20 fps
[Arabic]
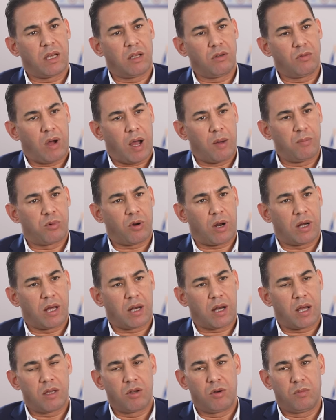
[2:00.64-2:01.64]
كانوا عبروا على
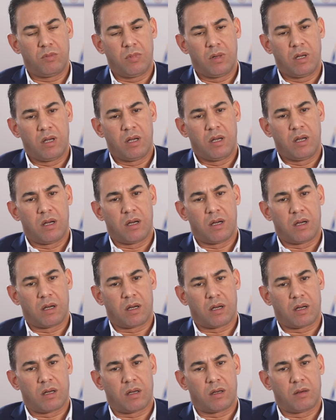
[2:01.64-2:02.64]
رايهم
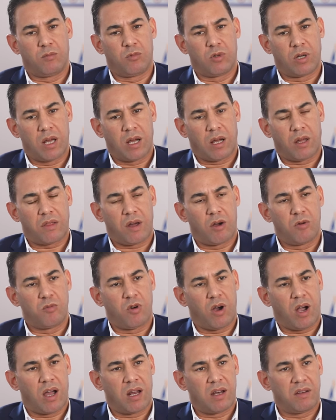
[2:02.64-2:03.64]
آه، مناقض او
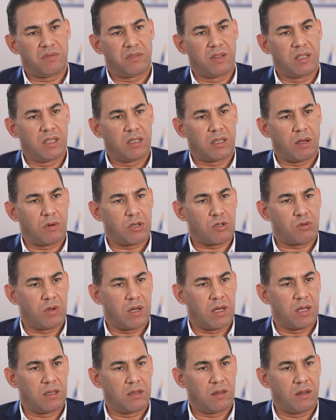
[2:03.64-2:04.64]
مخالف
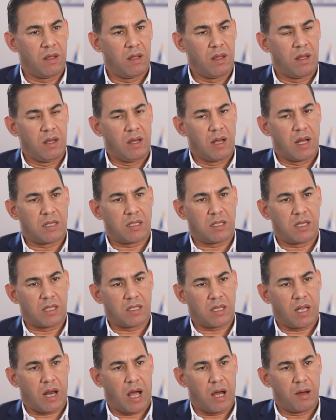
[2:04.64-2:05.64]
لتوجهات
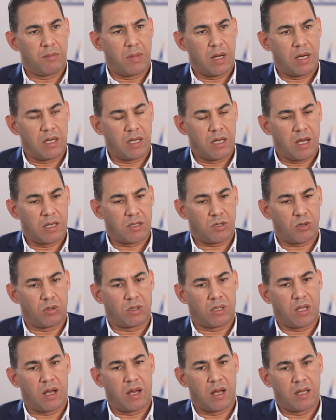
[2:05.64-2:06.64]
السياسه العامه
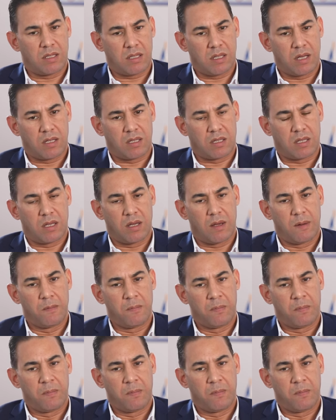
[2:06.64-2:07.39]
للسلطه السياسيه.